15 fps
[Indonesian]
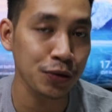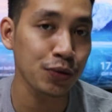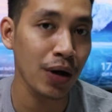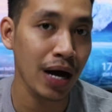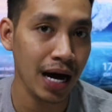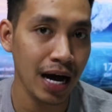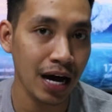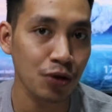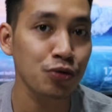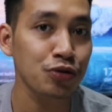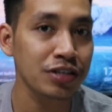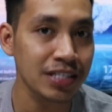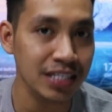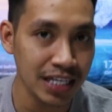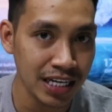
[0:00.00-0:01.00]
dua
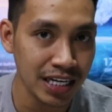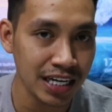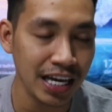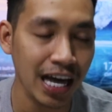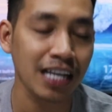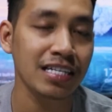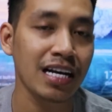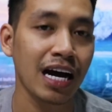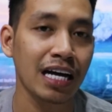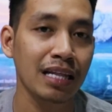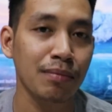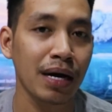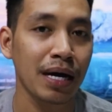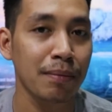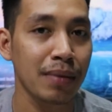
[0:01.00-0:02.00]
kucing yang sangat
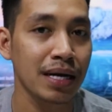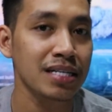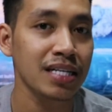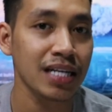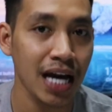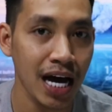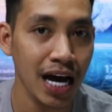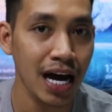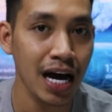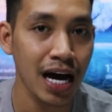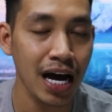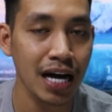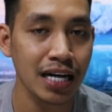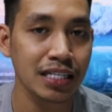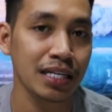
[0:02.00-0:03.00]
menggemaskan,